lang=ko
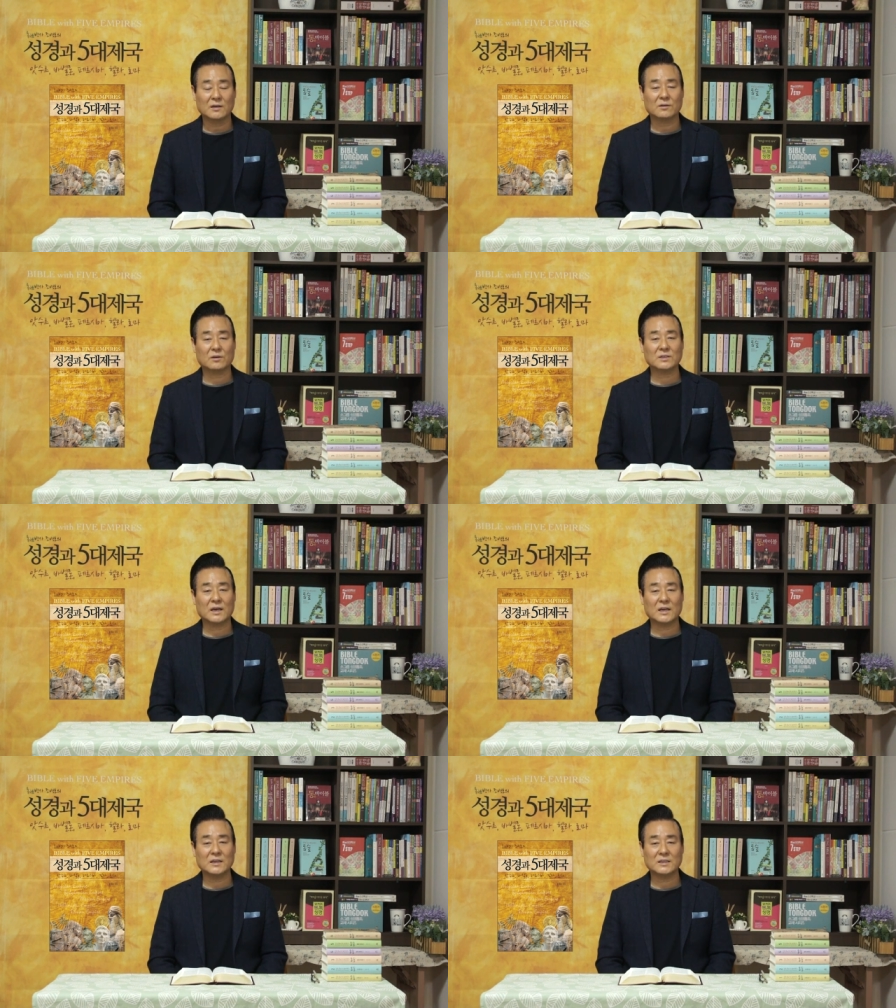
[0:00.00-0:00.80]

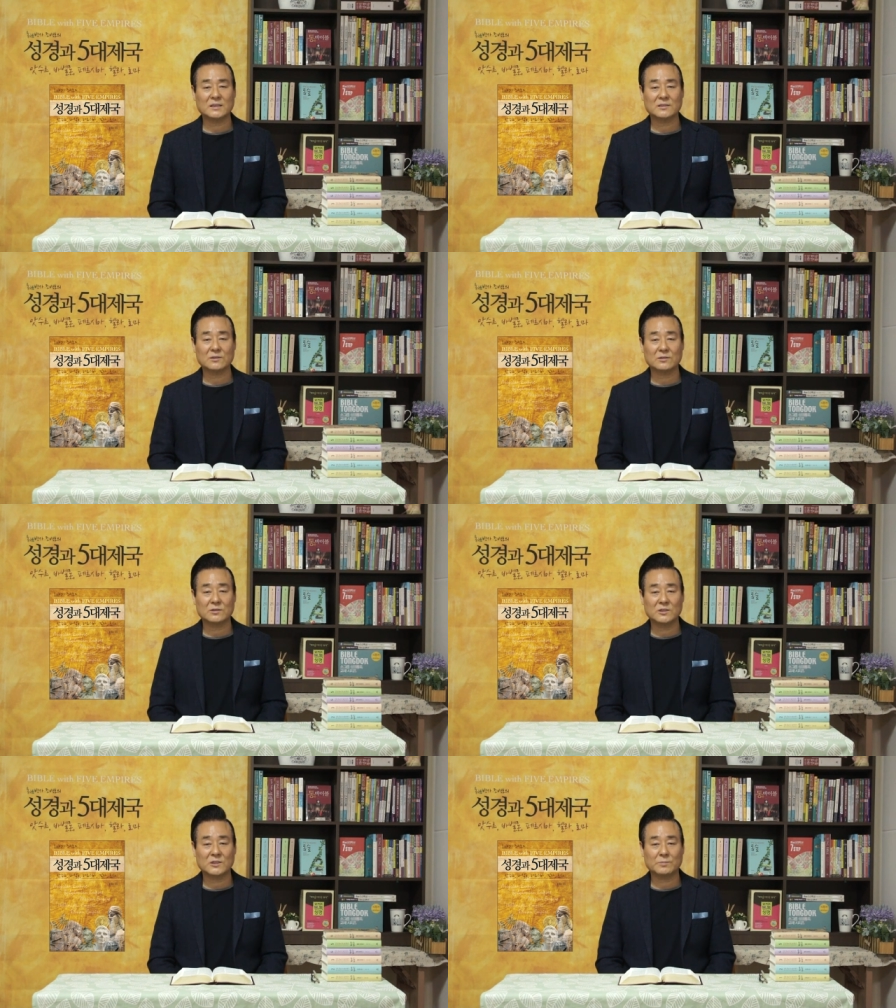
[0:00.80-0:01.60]
그러자 하나님께서
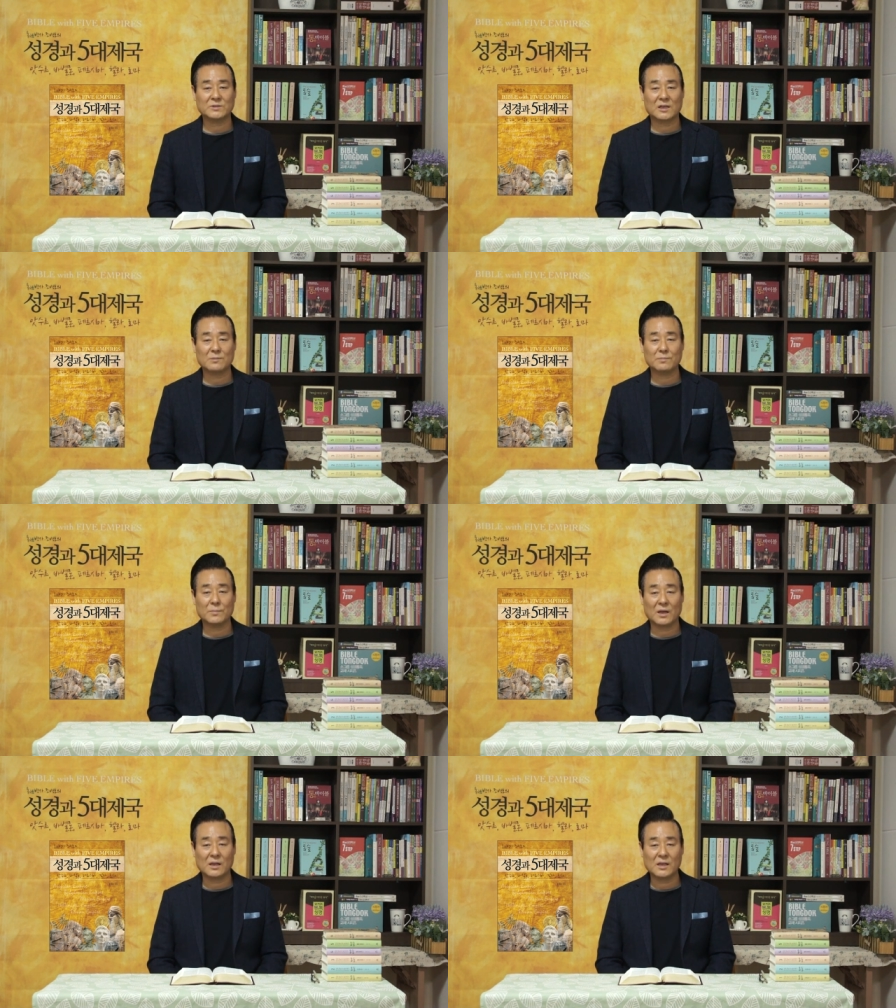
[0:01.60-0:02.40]
디셉
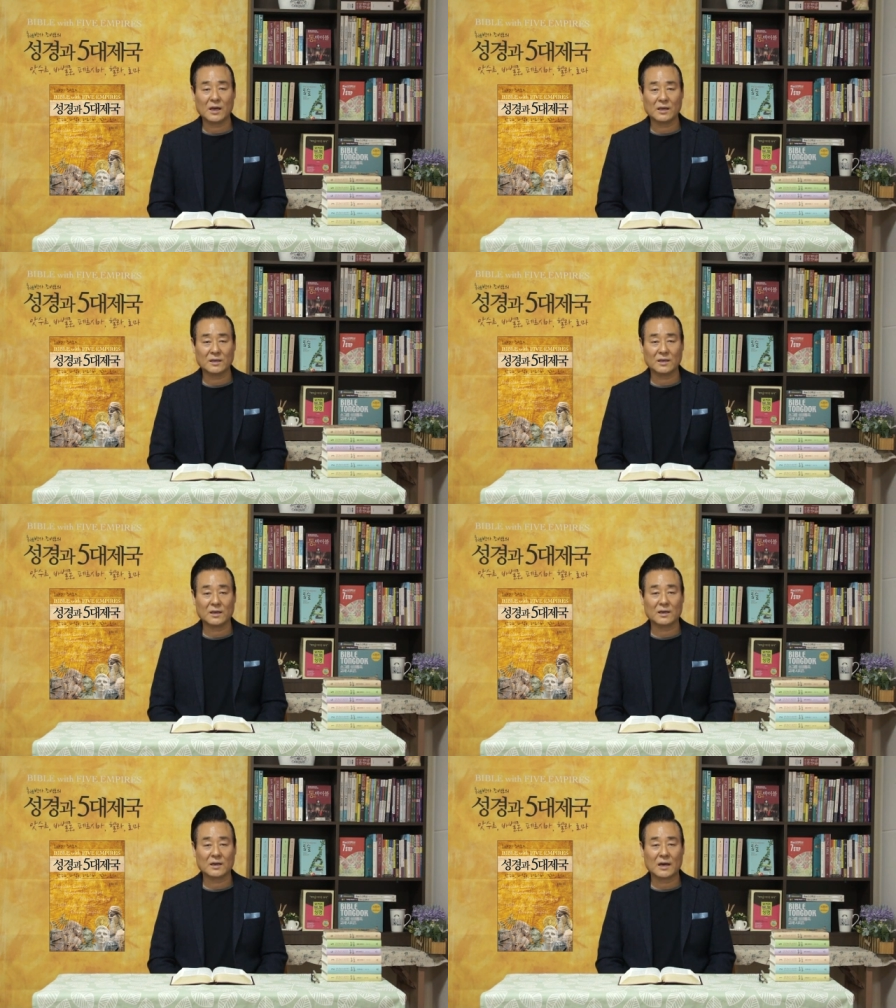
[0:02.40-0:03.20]
사람
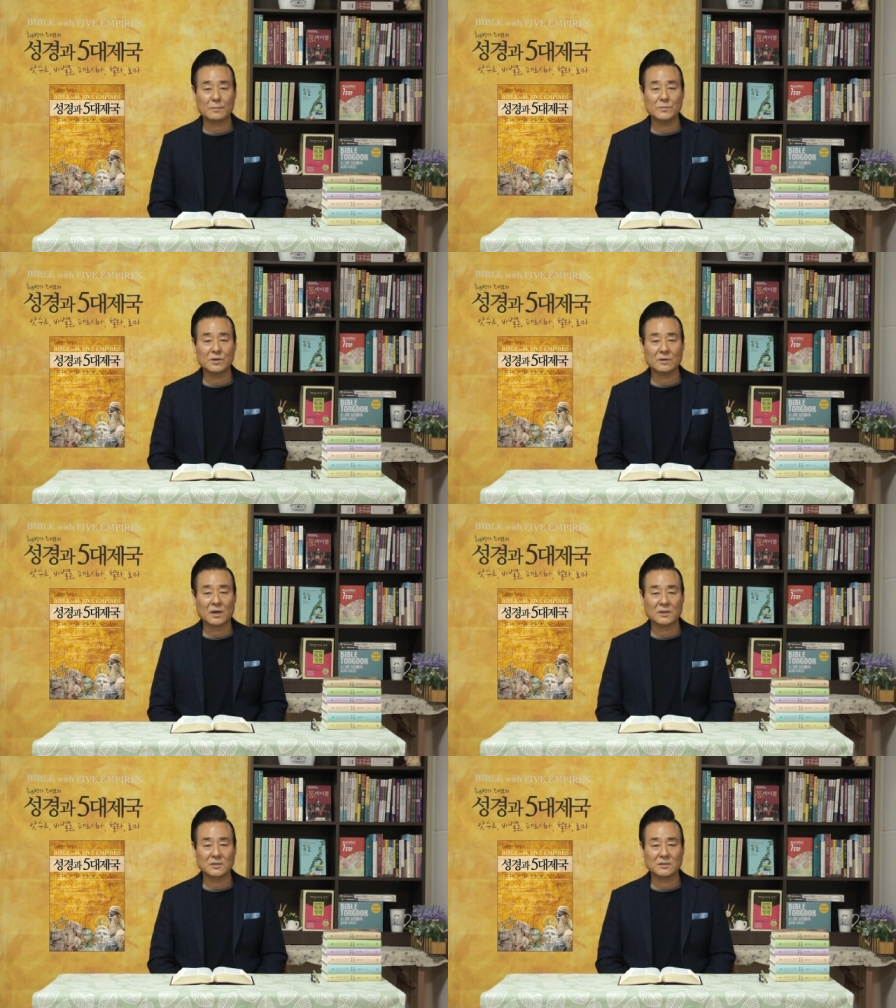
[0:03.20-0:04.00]
엘리야에게
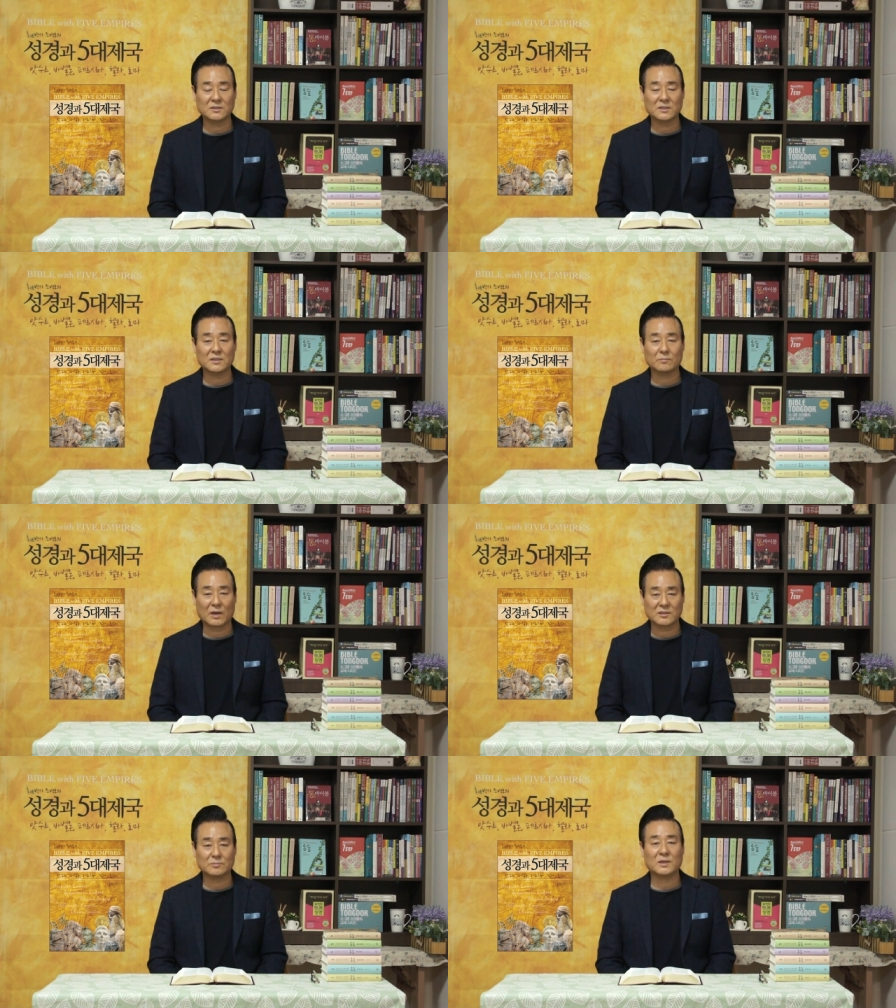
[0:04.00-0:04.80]
감격하시듯이
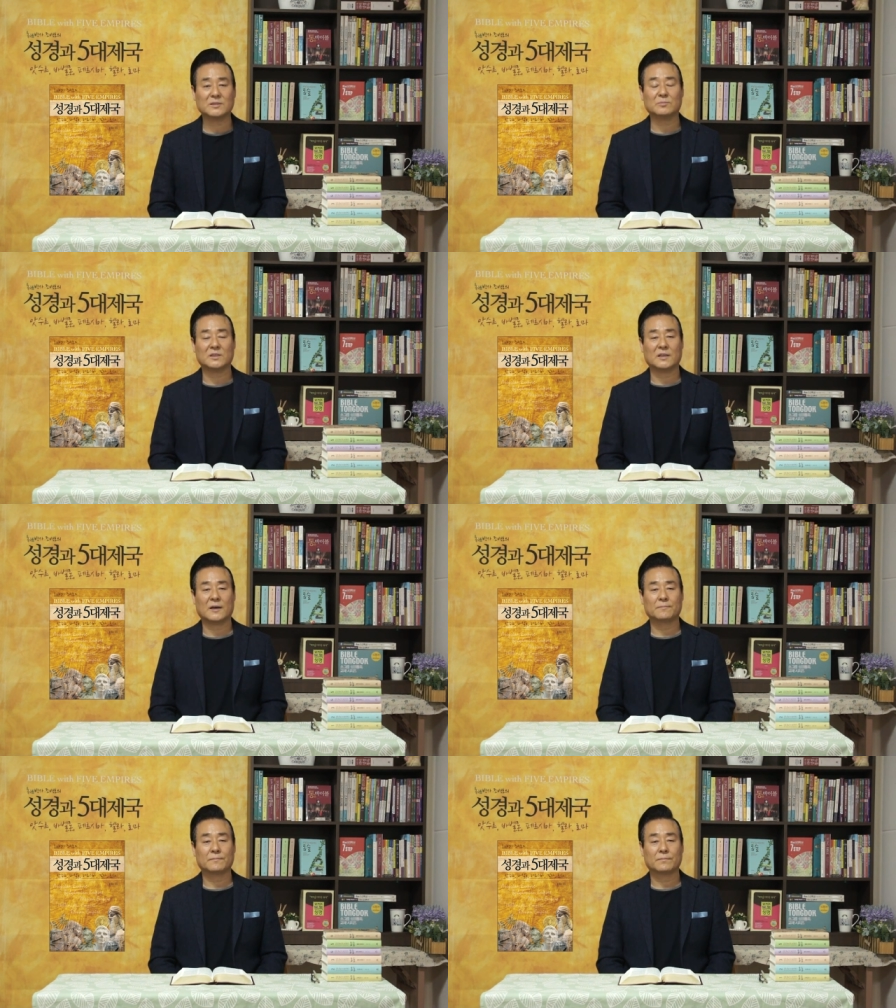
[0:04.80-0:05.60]
말씀하십니다.